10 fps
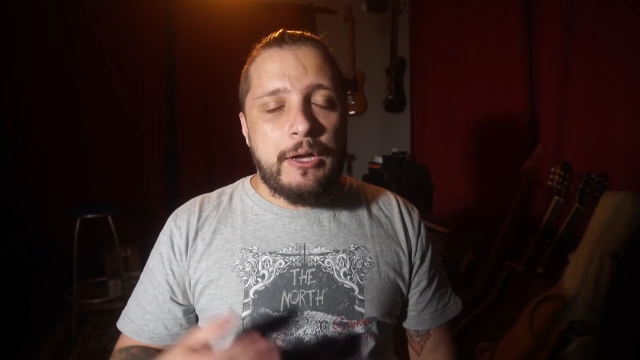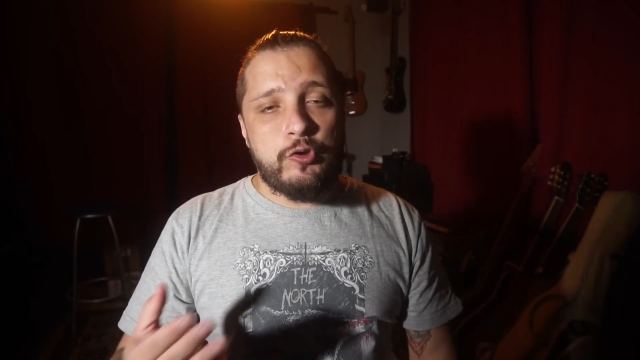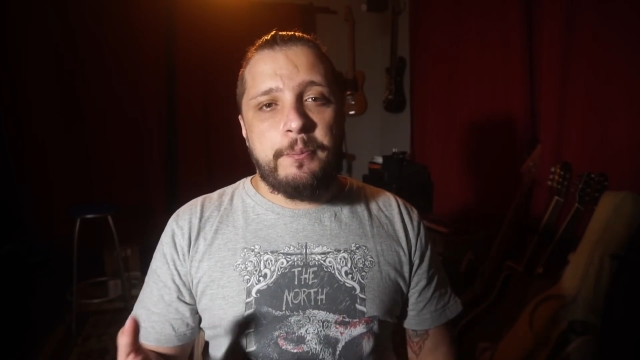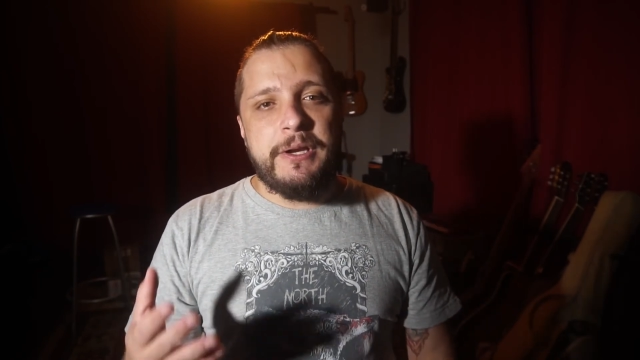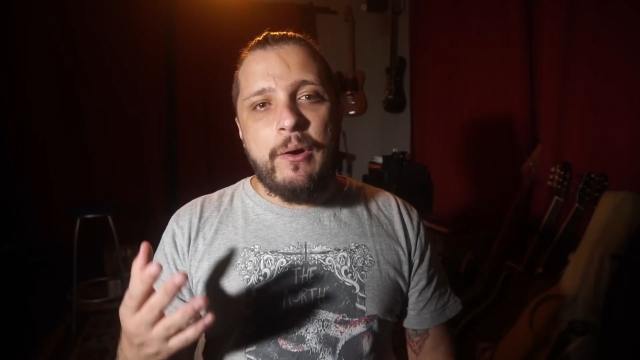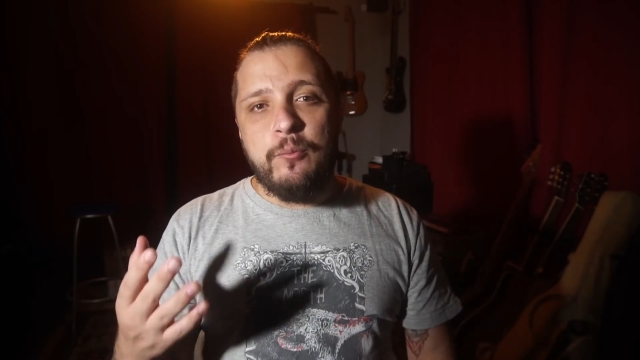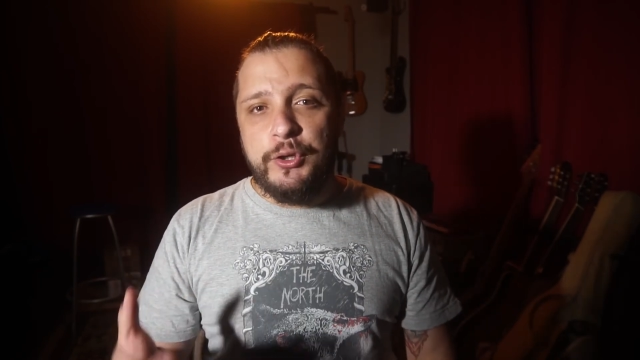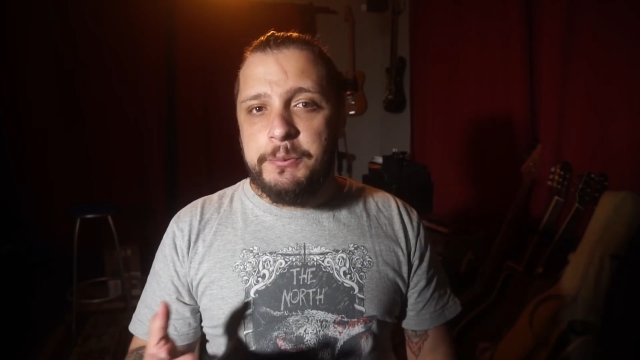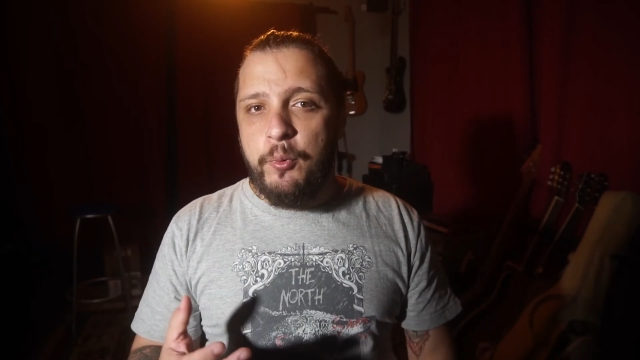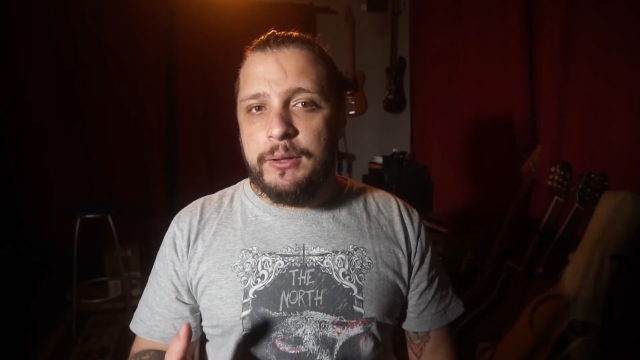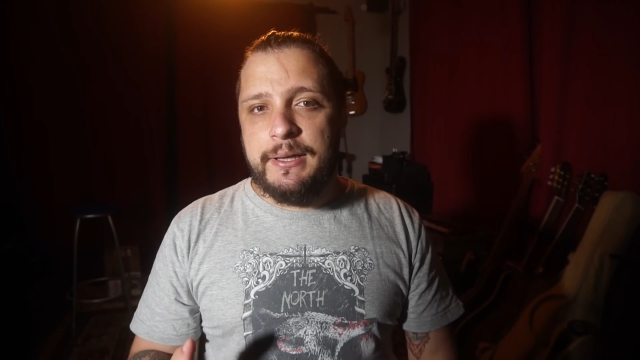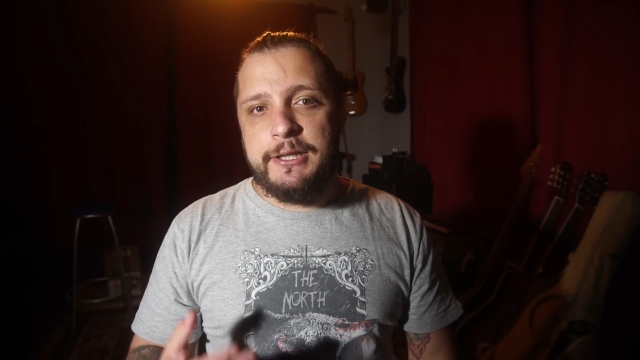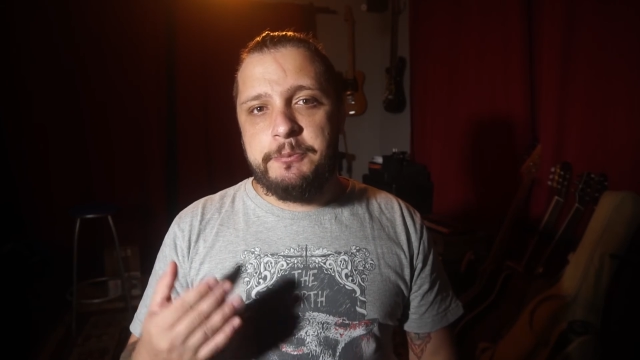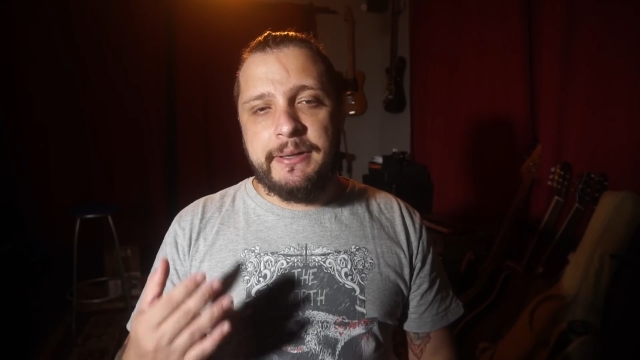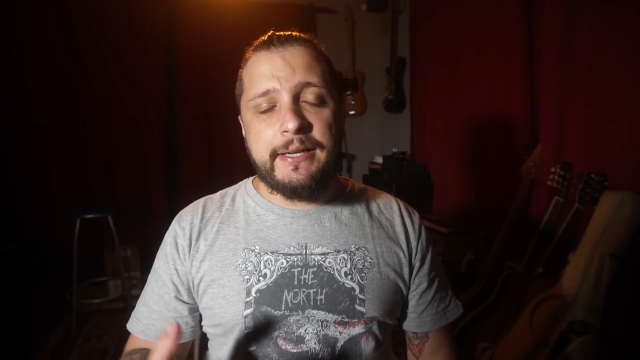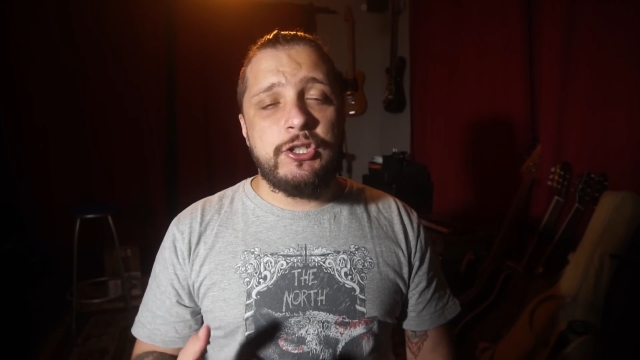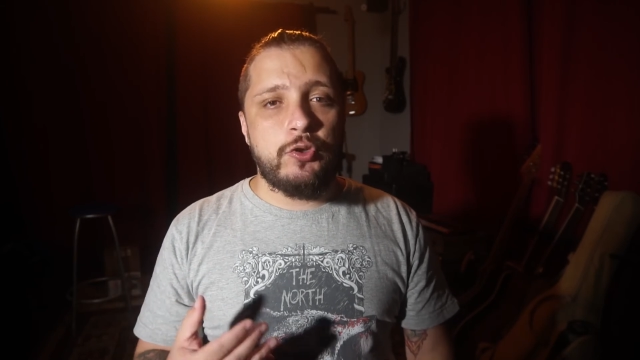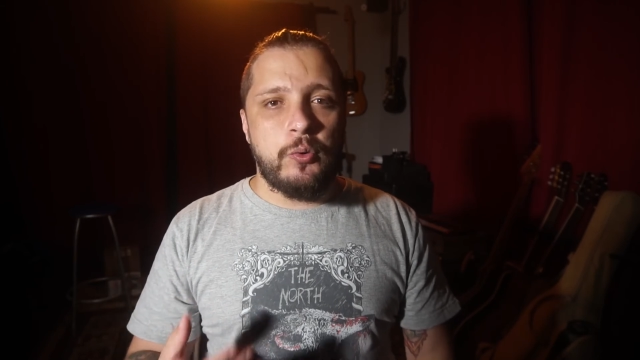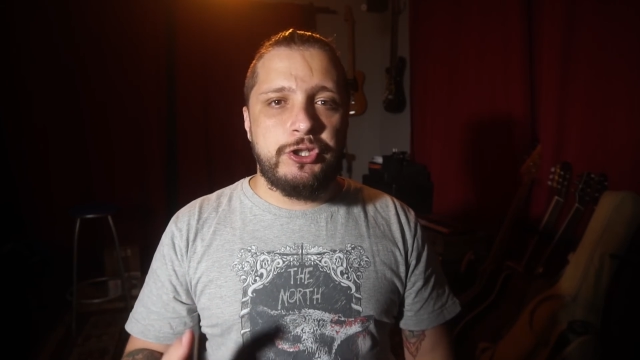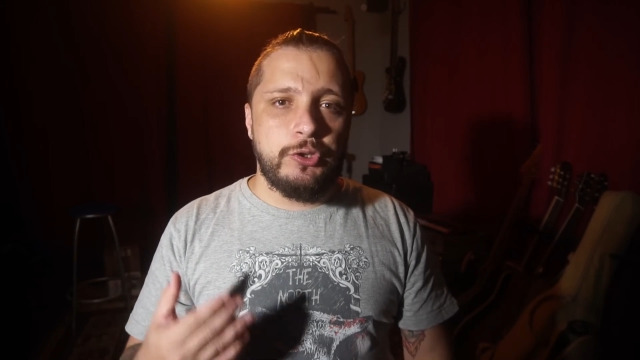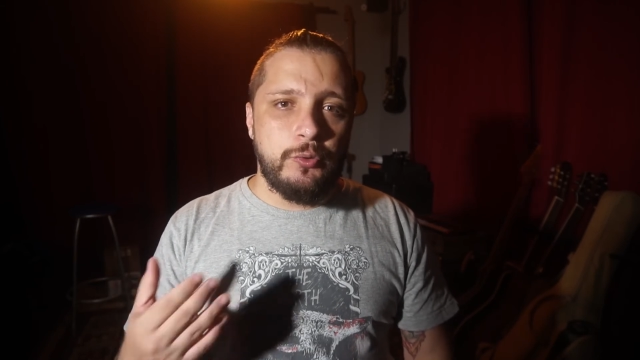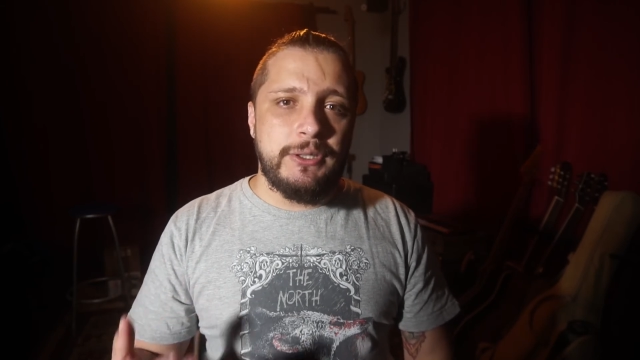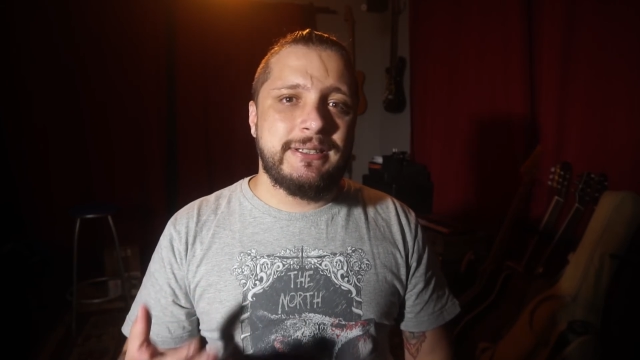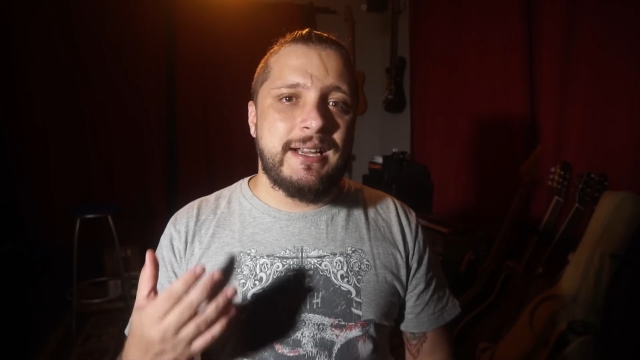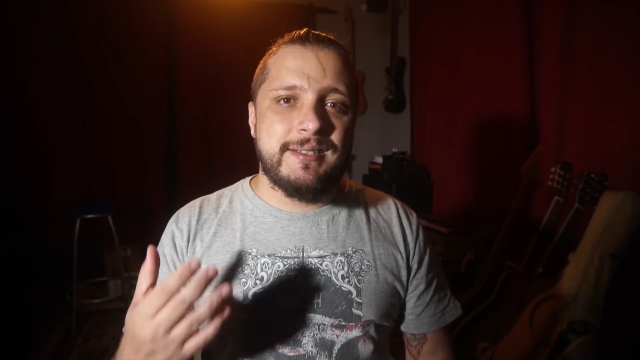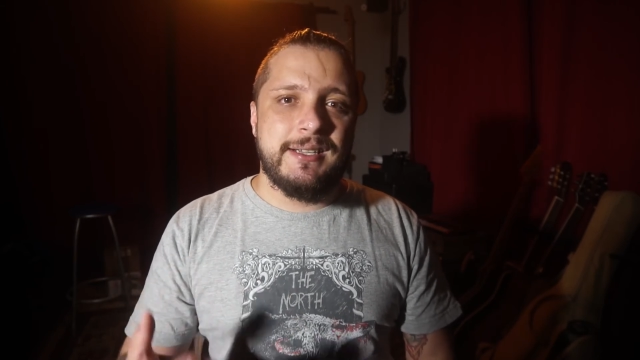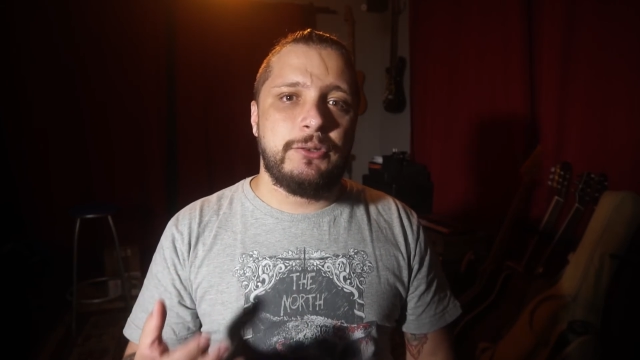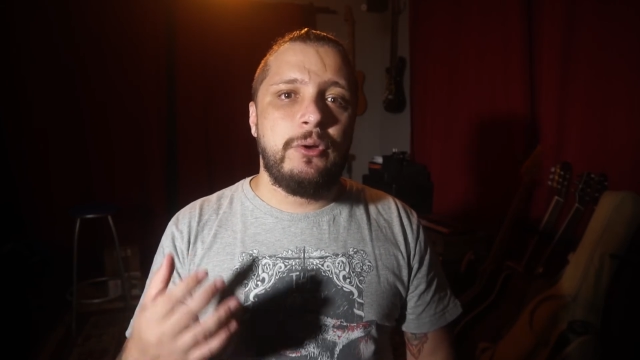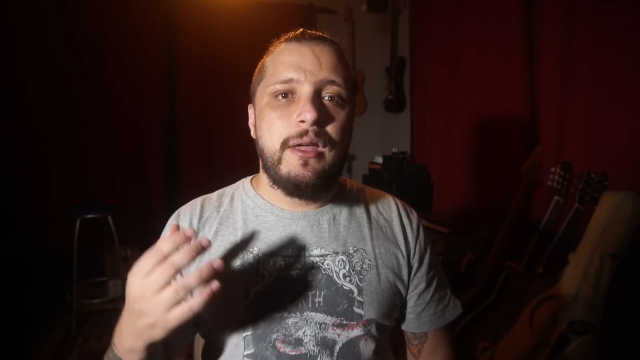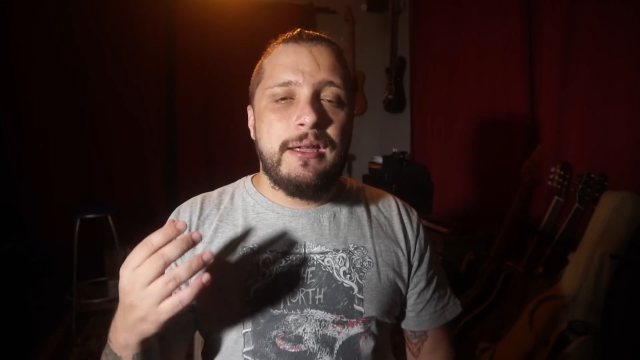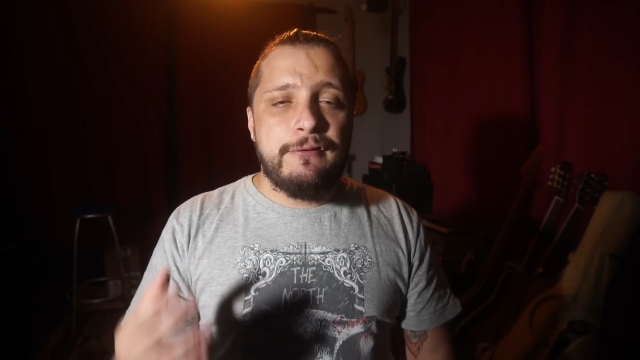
Sua opinião é muito importante para que a gente continue trazendo